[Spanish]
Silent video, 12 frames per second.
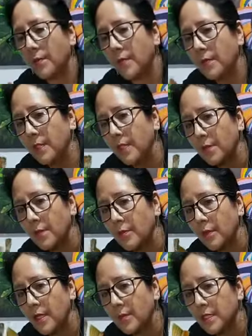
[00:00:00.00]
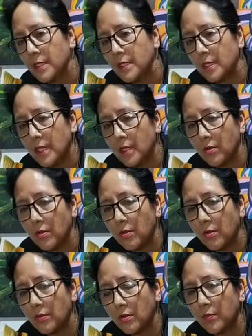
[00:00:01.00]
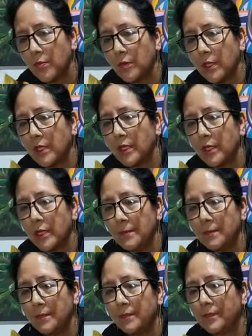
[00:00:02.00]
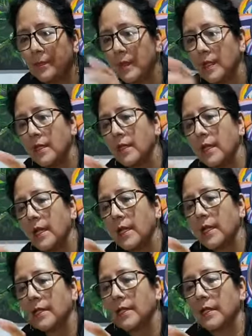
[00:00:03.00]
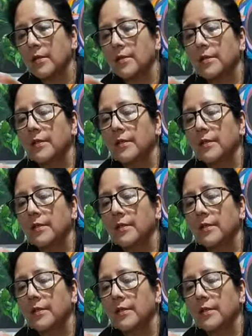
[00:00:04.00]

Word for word: Permítanme, voy a ver si tengo otro por aquí. Acá tengo.